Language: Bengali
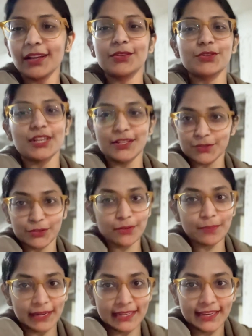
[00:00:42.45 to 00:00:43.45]
তো সেই জন্যই
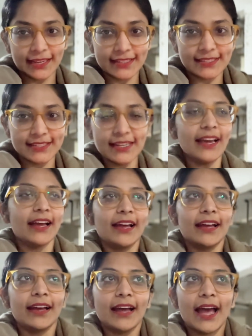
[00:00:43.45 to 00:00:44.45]
বেরিয়ে গেছি
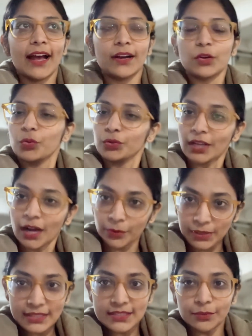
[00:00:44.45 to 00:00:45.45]

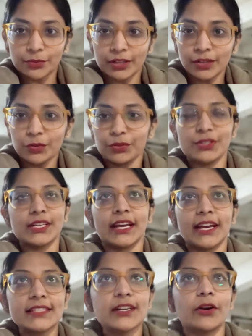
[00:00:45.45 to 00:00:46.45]
কোথাওই যাব না কোনো
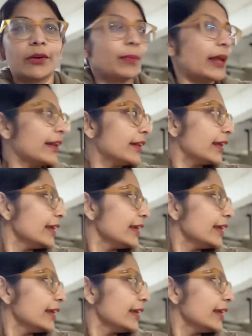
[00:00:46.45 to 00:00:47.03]
জায়গায় যাওয়ার প্ল্যান নেই